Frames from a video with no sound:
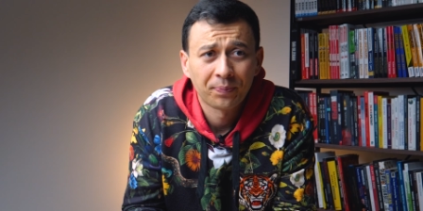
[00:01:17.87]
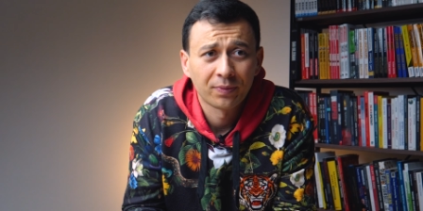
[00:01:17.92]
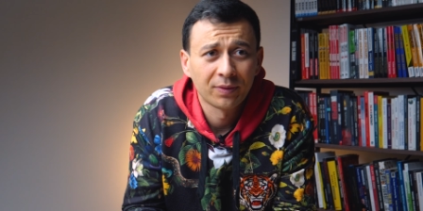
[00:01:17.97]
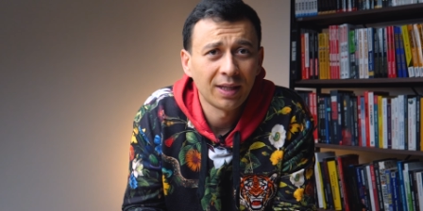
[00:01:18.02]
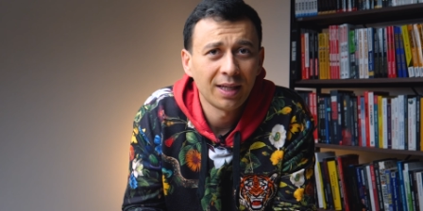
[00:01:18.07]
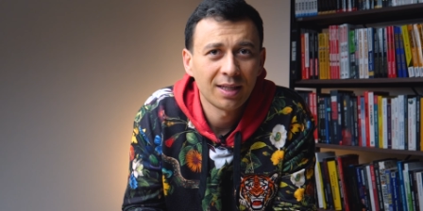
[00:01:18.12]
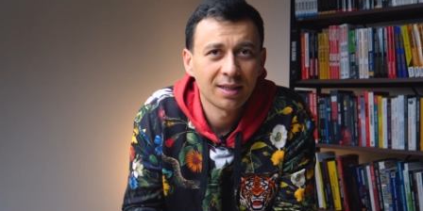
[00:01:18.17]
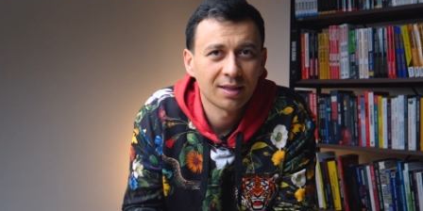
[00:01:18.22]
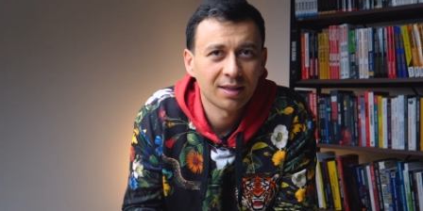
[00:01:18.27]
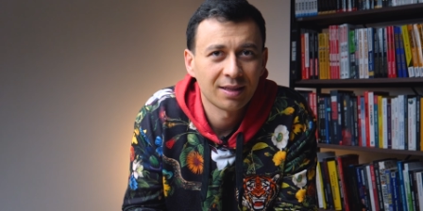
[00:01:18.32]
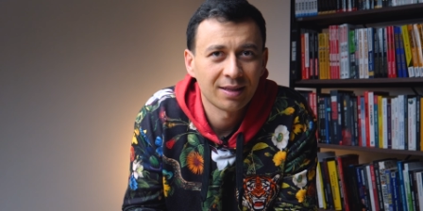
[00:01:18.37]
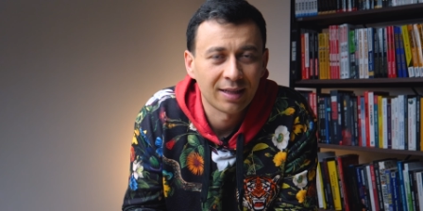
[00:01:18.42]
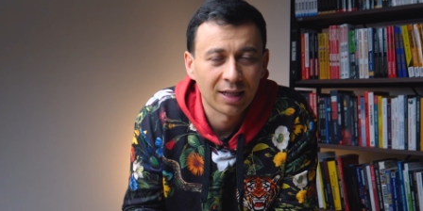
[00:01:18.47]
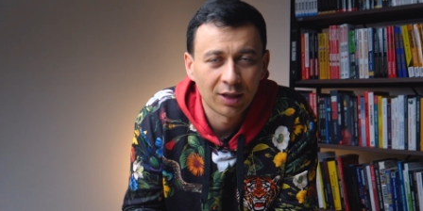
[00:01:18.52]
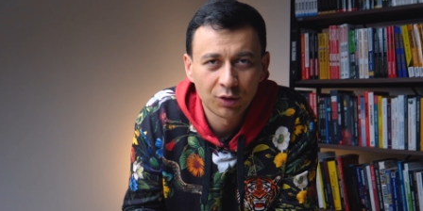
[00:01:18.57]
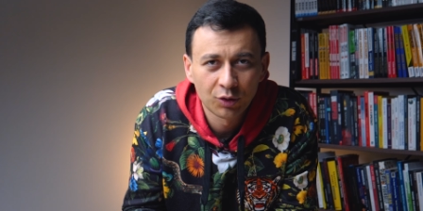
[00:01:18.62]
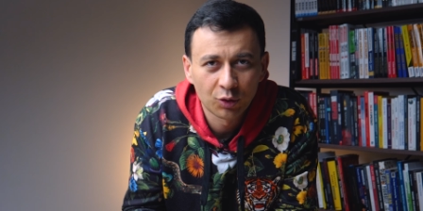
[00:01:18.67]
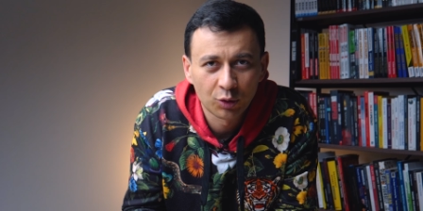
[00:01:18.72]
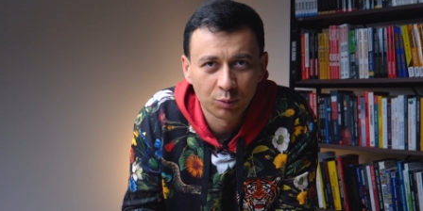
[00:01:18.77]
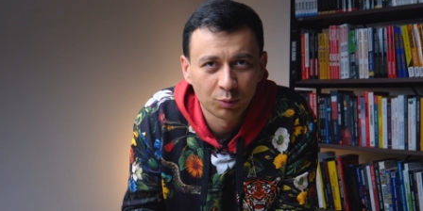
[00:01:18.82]
nie jest
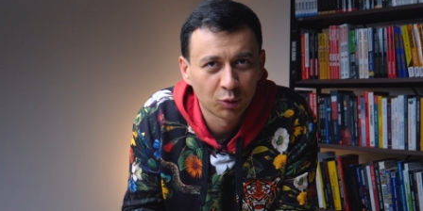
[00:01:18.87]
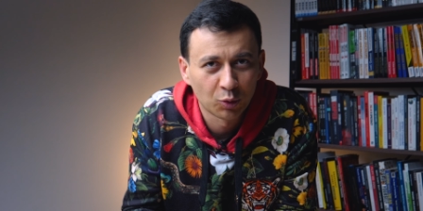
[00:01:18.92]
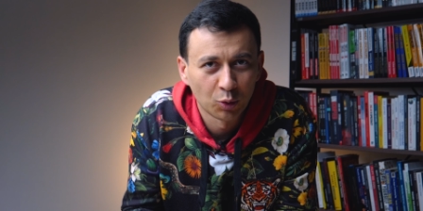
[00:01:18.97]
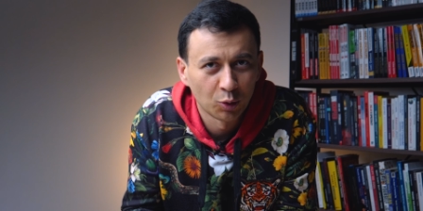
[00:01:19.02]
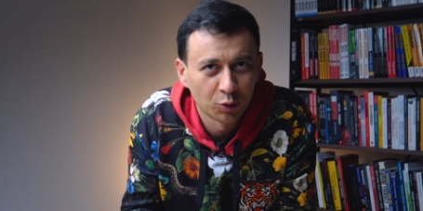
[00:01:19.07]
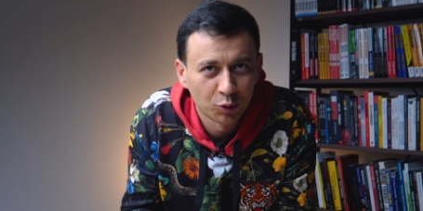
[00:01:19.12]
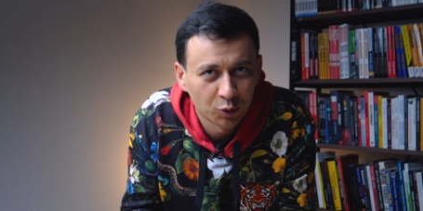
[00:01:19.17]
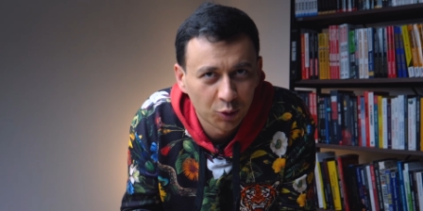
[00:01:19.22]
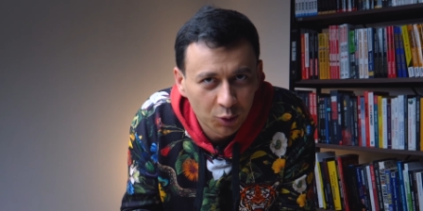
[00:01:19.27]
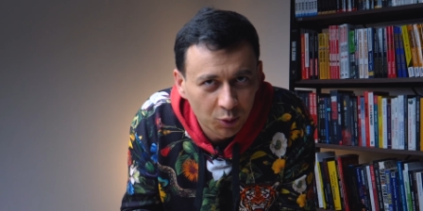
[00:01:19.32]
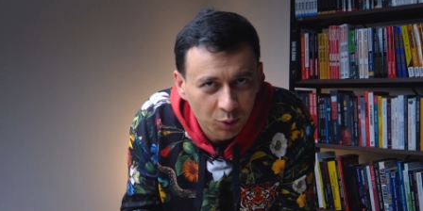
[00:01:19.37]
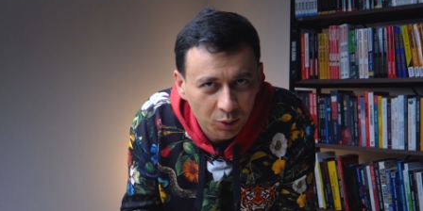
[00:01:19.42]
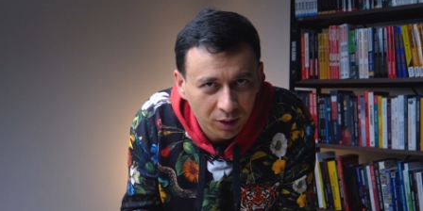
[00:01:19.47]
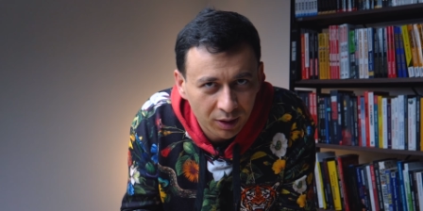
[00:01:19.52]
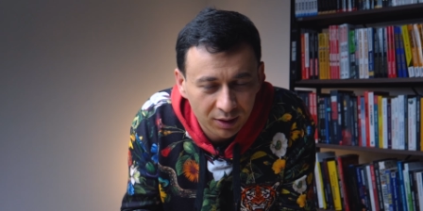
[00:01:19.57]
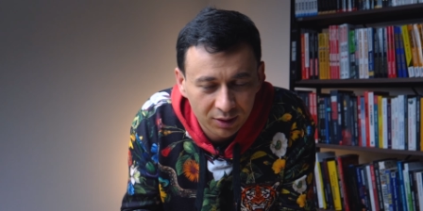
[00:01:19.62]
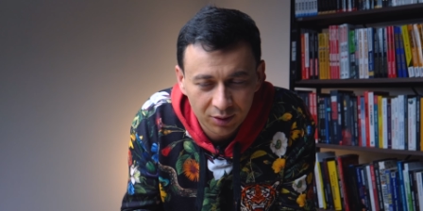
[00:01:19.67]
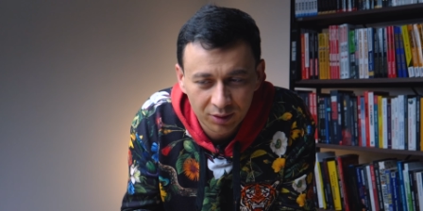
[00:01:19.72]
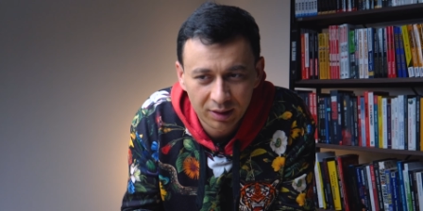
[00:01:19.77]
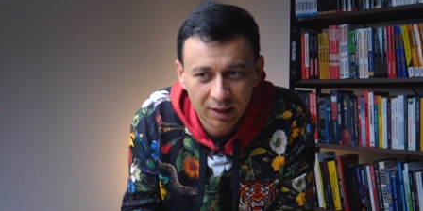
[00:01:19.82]
centrum
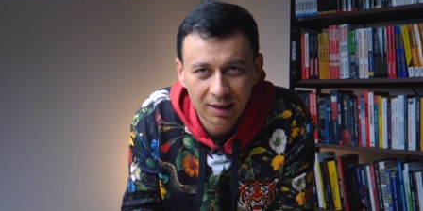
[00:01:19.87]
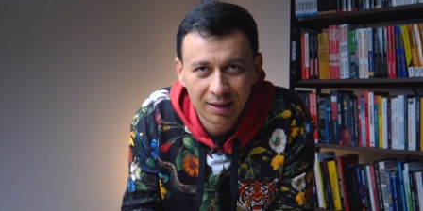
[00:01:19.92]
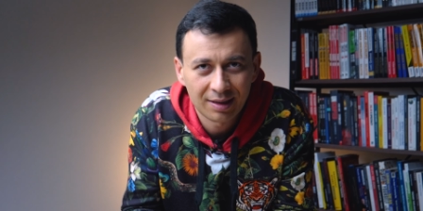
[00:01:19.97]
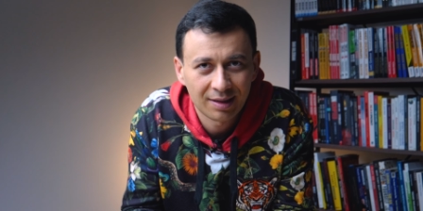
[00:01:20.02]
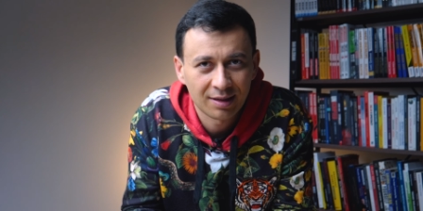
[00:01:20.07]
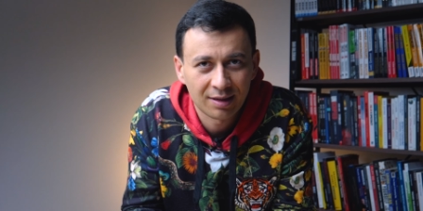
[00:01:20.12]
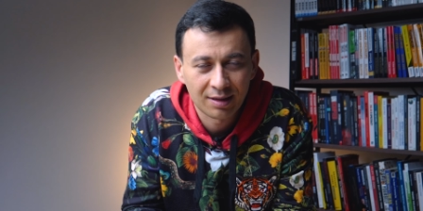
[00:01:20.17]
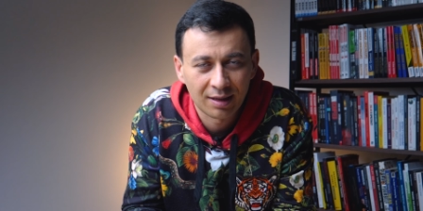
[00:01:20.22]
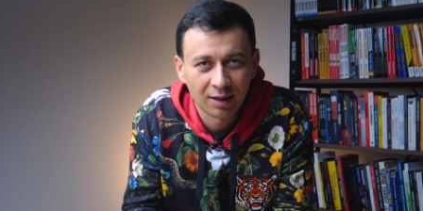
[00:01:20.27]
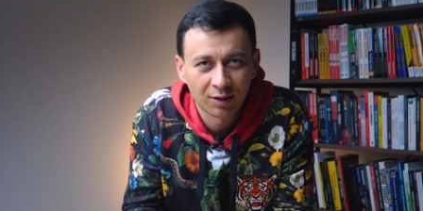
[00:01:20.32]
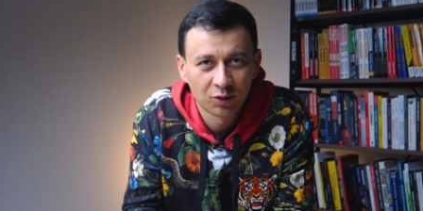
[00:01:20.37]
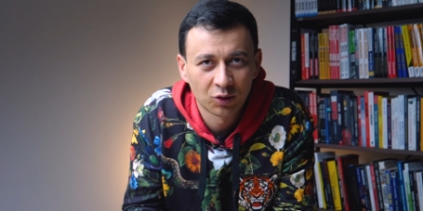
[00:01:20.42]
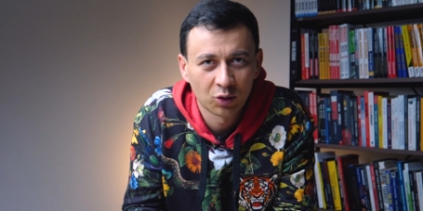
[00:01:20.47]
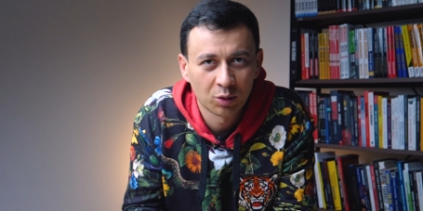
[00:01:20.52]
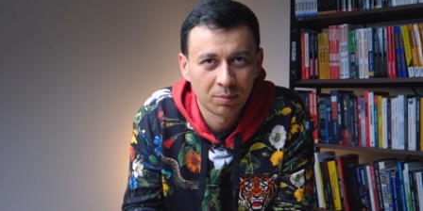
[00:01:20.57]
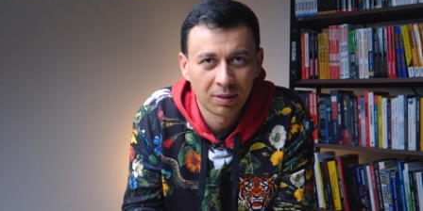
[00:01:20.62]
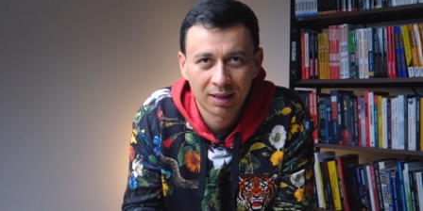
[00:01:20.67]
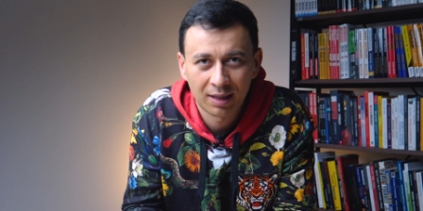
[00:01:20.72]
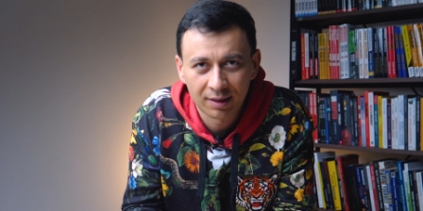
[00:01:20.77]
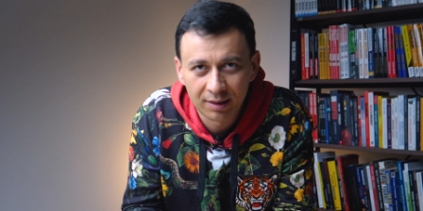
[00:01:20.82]
kultury, to nie jest
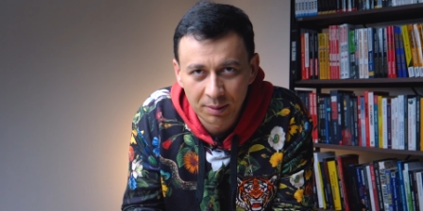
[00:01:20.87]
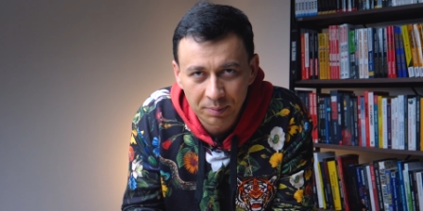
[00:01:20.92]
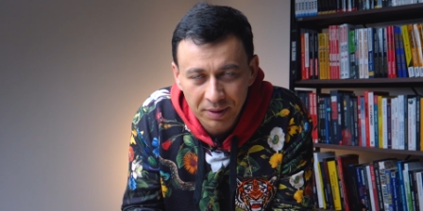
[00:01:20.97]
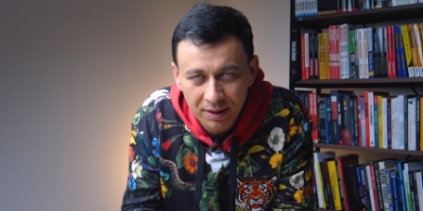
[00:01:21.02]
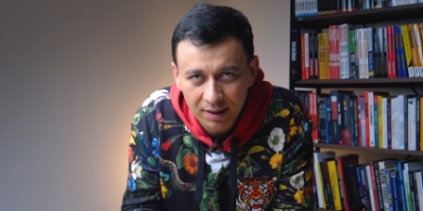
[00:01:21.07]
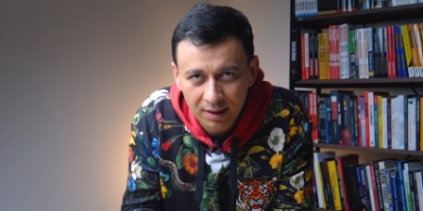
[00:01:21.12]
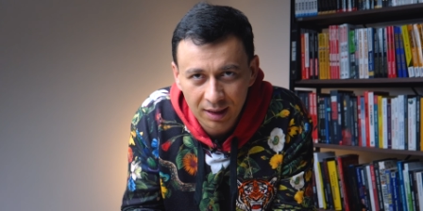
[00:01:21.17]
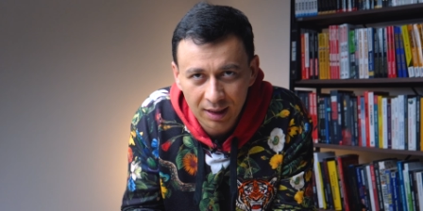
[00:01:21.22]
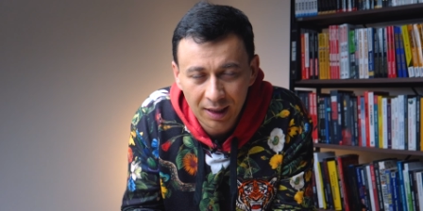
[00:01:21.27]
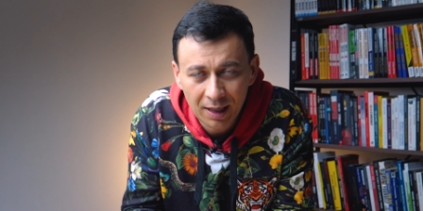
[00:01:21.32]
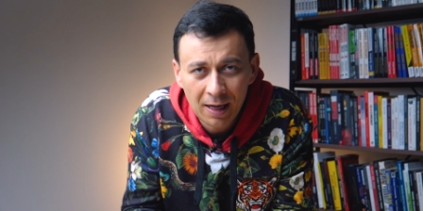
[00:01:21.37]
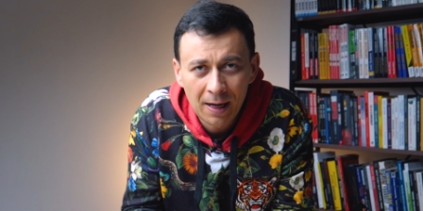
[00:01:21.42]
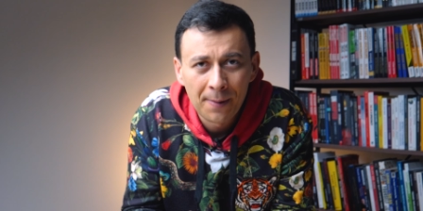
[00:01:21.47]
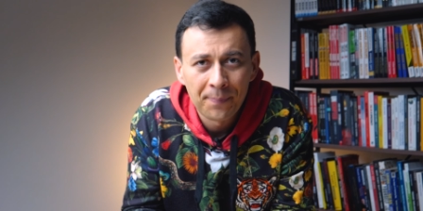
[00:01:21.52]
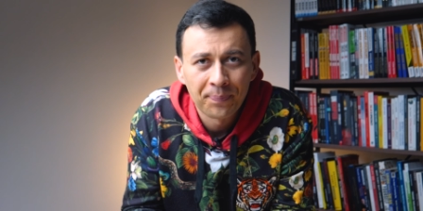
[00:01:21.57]
centrum akademickie,